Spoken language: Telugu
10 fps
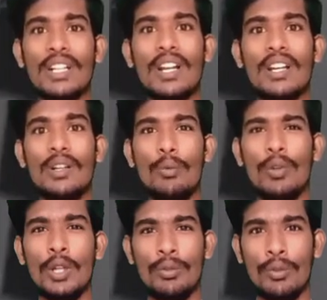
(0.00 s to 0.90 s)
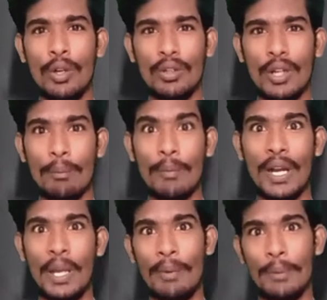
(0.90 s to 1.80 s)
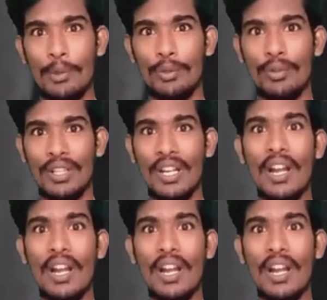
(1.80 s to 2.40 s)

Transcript: సడన్గా ఉన్నట్టున్నట్టుగా మాయమైపోతుంది